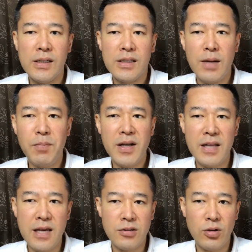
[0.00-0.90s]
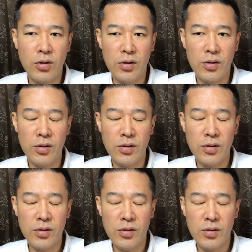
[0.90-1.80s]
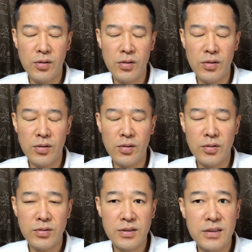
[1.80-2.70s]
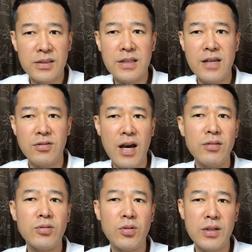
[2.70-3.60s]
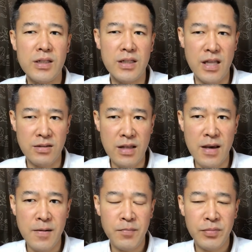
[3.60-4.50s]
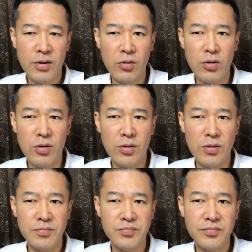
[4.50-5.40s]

やっぱりねその最初やる時にですねこ